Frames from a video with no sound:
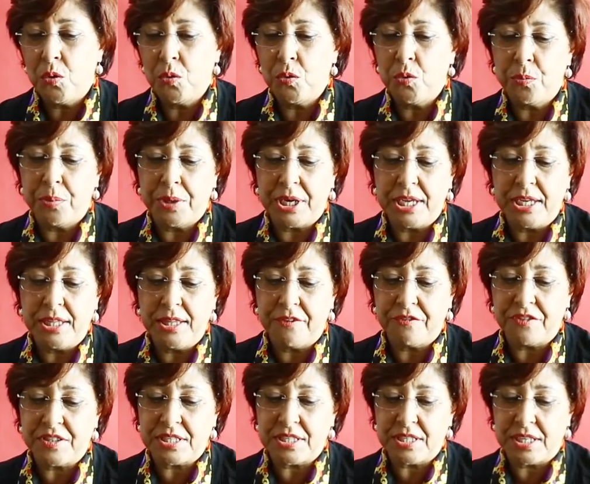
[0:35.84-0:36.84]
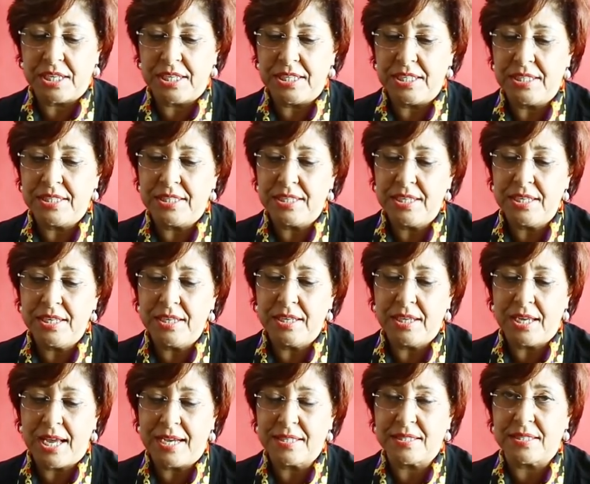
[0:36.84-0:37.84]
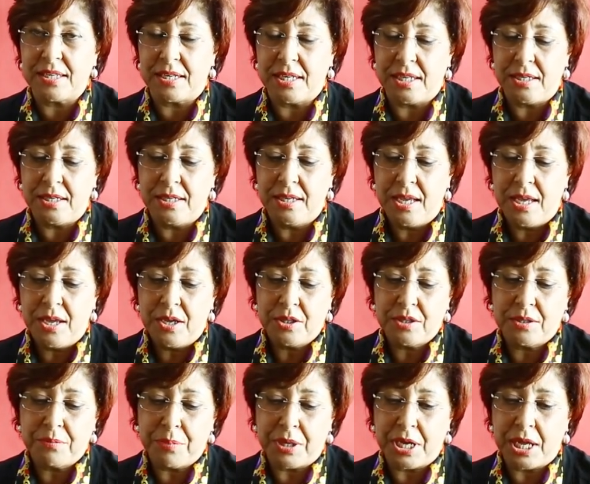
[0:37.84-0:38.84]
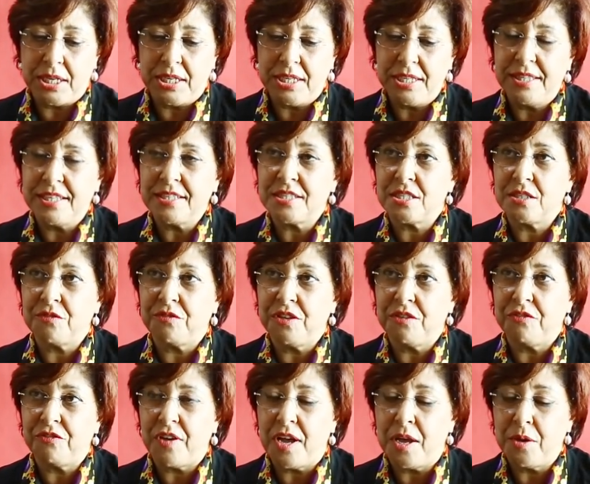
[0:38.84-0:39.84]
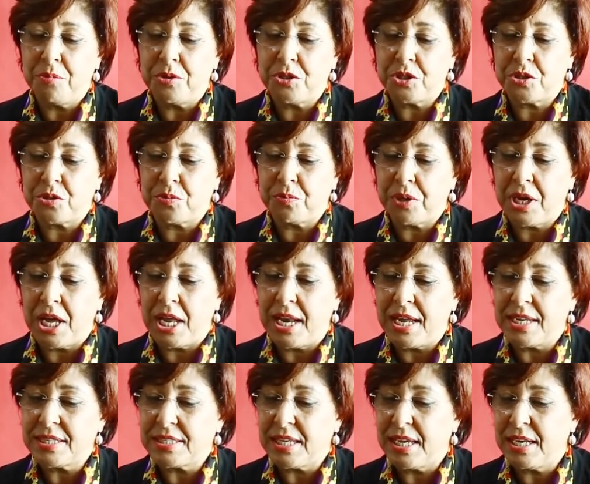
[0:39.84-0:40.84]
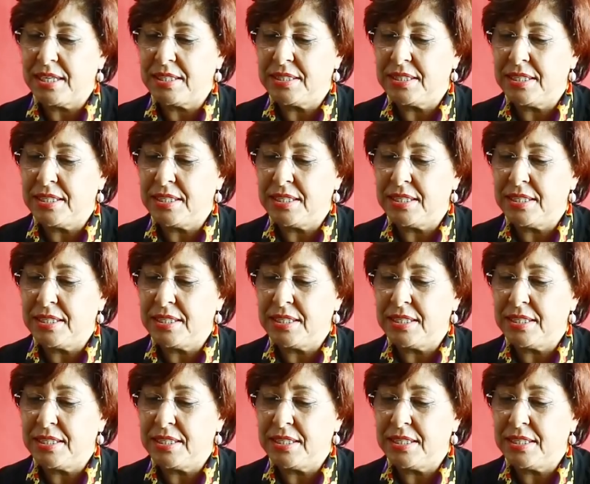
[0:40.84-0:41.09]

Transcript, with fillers: وبقينا في التقليدي عصري خلينا السفيفه باش تبقى الاصاله